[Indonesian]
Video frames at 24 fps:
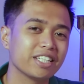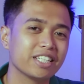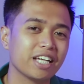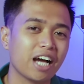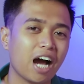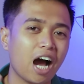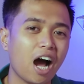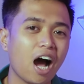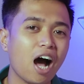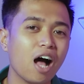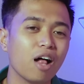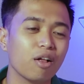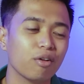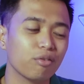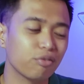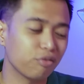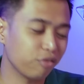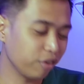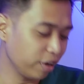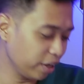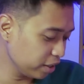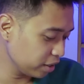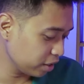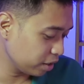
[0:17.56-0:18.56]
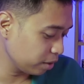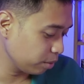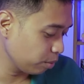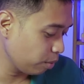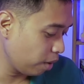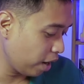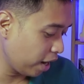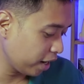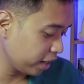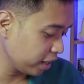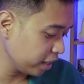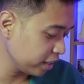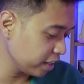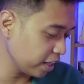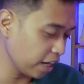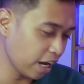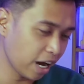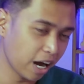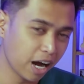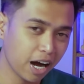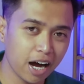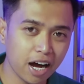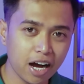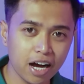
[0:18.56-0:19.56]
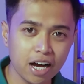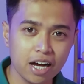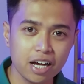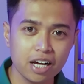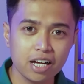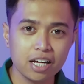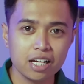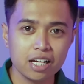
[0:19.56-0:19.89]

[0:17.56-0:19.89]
aja Alvin keluarin ya.